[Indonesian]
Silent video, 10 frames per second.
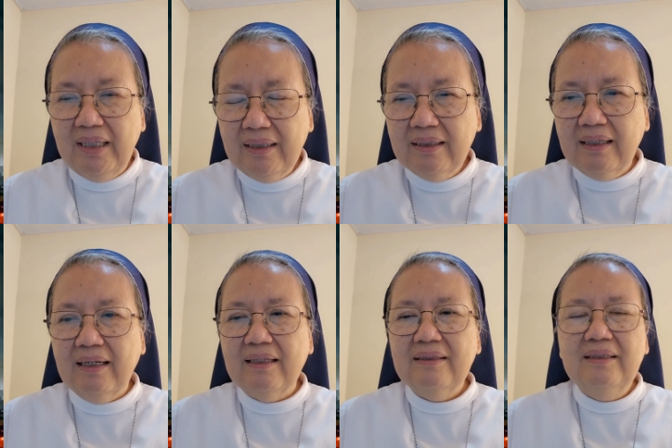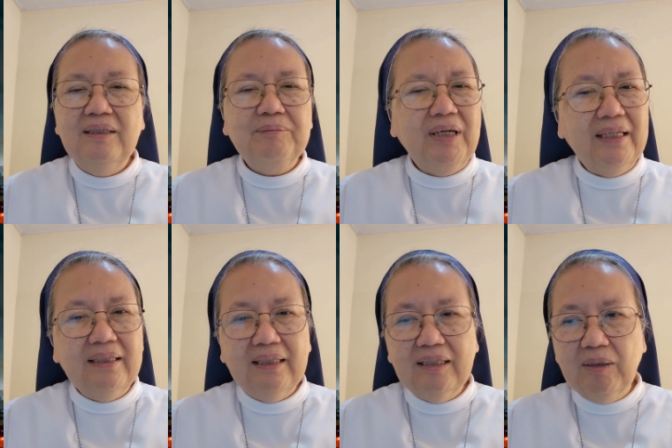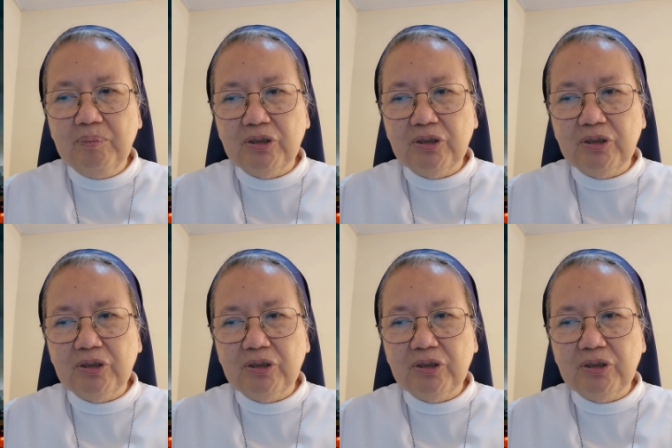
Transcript: Maka, mari kita